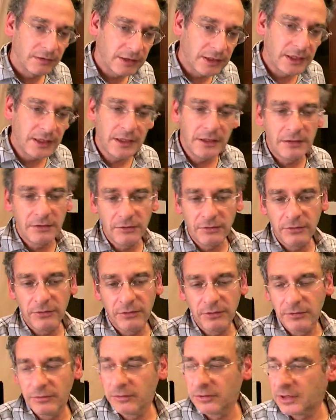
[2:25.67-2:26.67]
qui,
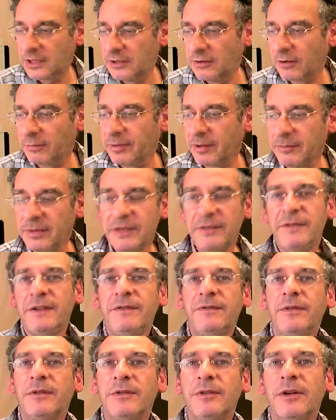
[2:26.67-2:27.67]
euh, qui leur permet de
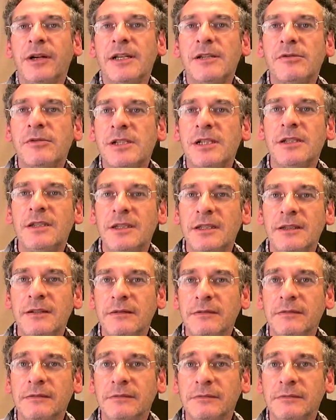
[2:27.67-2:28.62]
vivre dans la société.